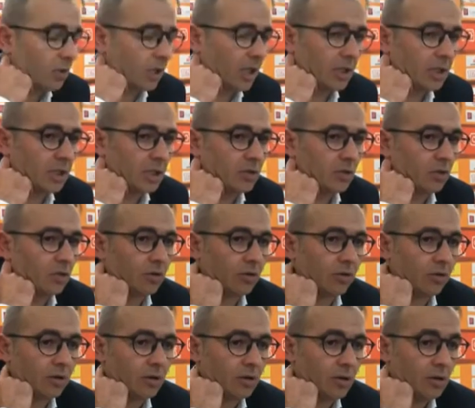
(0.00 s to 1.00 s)
che di
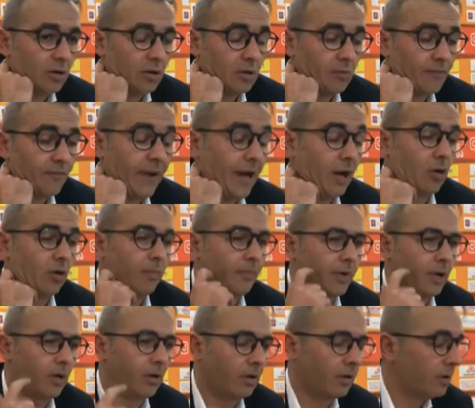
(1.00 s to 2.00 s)
solito fanno,
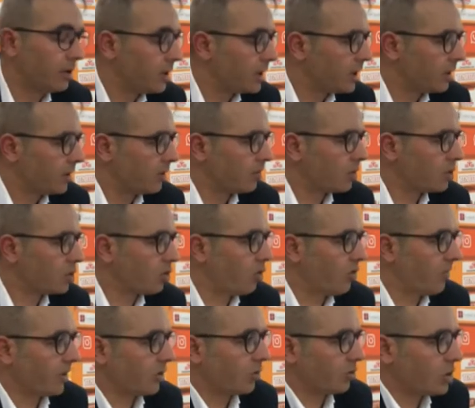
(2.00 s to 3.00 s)
però in questo
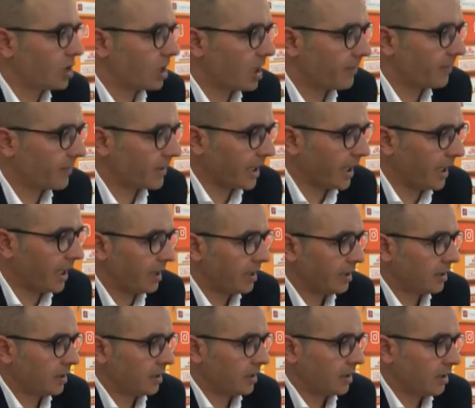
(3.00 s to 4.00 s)
momento ci capita,
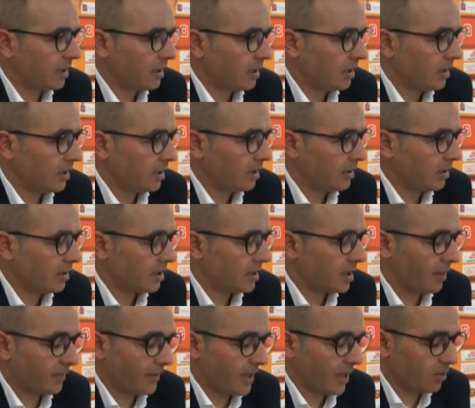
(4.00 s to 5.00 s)

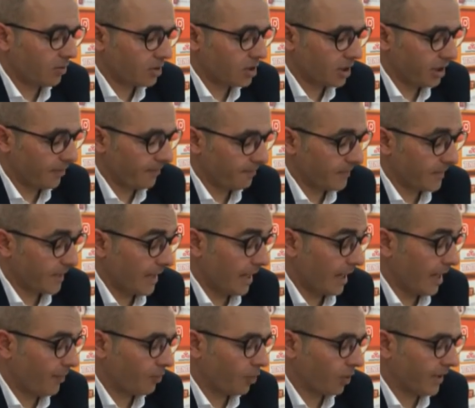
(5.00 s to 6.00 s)
capita così
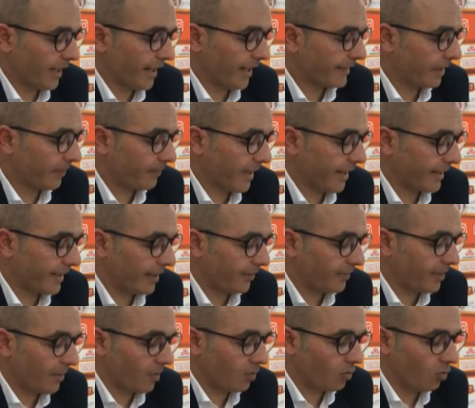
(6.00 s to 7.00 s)
e poi dall'altra parte
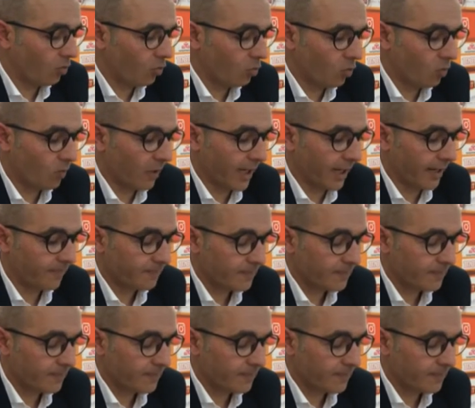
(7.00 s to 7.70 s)
abbiamo comunque,